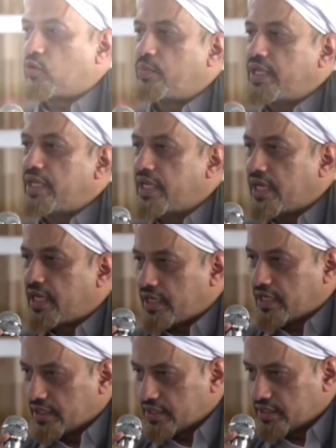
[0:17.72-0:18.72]
mau pindah
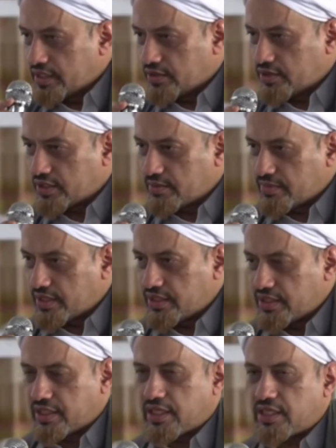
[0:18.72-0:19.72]
dari kota
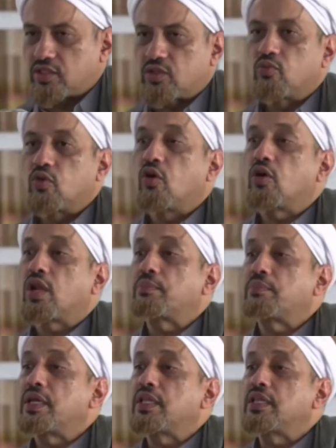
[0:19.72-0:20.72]
Madinah. Semua
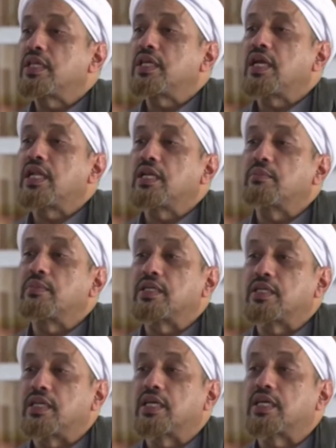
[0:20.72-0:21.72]
orang pingin tinggal di
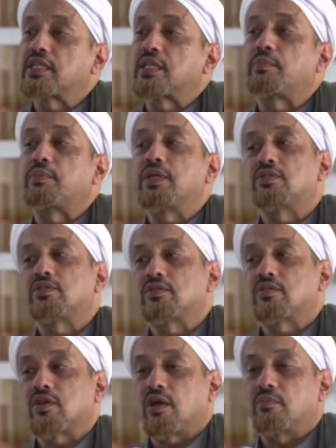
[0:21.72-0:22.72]
Madinah, tapi
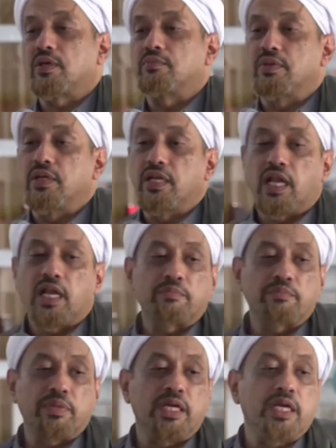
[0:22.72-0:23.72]
sahabat
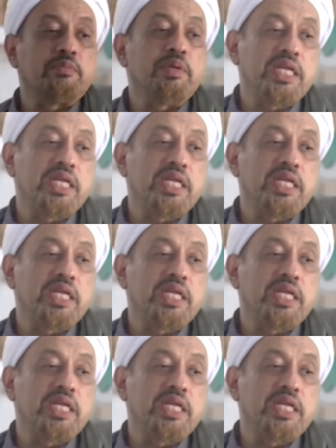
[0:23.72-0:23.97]
Bilal pingin